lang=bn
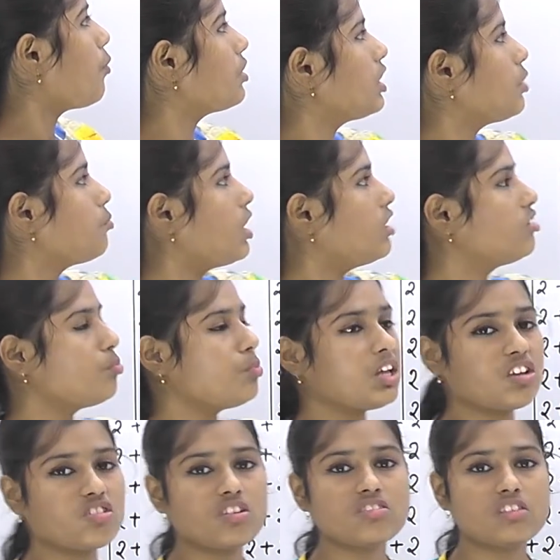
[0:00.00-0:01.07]
আমাদের
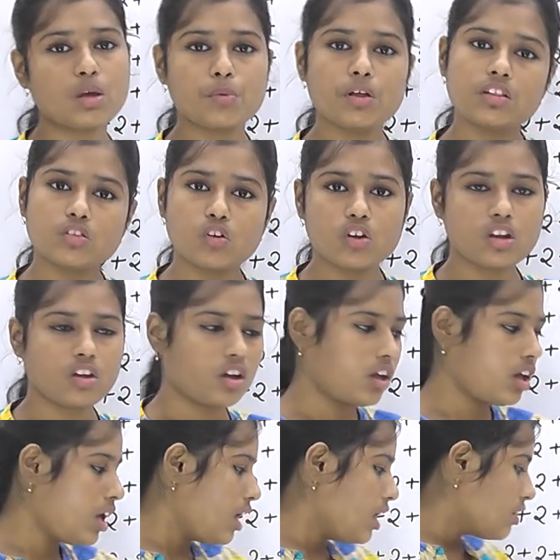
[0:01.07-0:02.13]
মাল্টিপ্লিকেশন টেবিল তৈরি
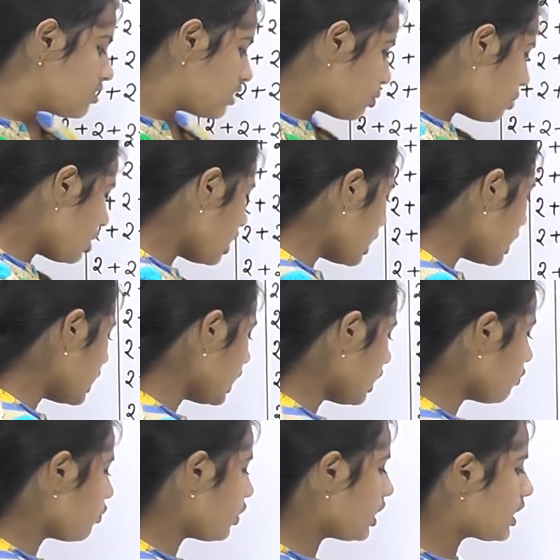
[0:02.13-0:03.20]
হয়
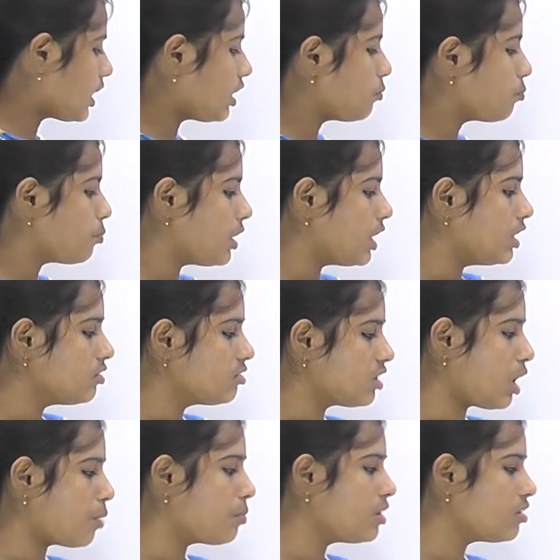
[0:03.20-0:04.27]
সিমিলারলি উই ক্যান বিল্ড
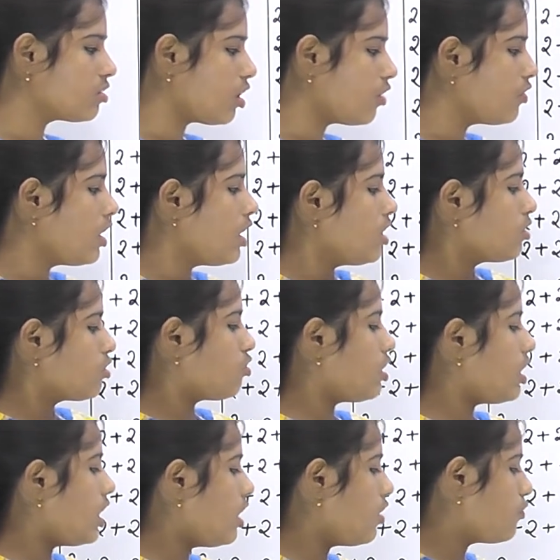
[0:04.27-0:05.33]
টেবিলস অফ
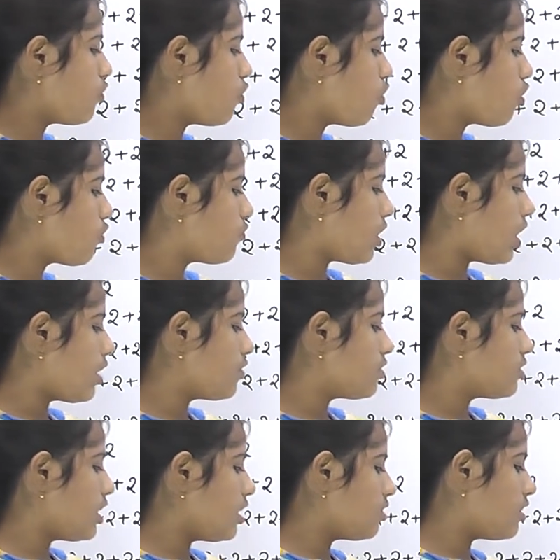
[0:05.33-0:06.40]
থ্রি ফোর ফাইভ
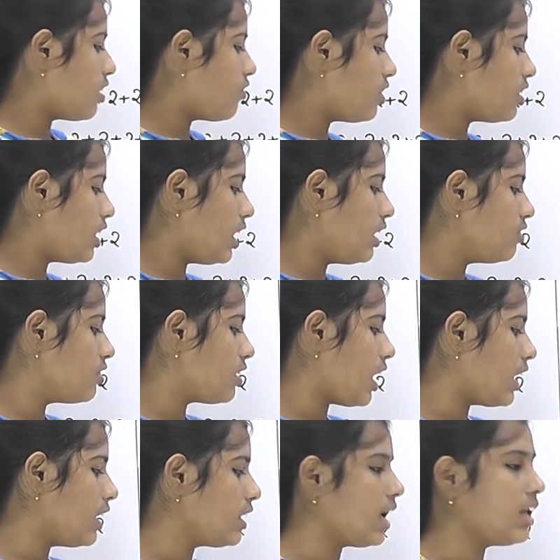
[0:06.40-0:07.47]
সিক্স সেভেন এইট
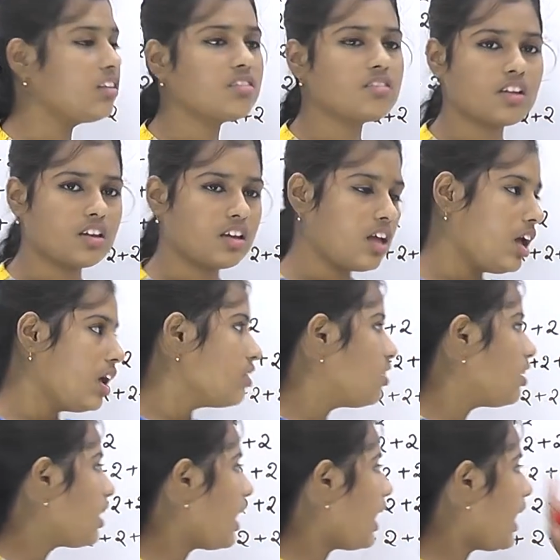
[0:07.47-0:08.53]
নাইন অ্যান্ড টেন ঠিক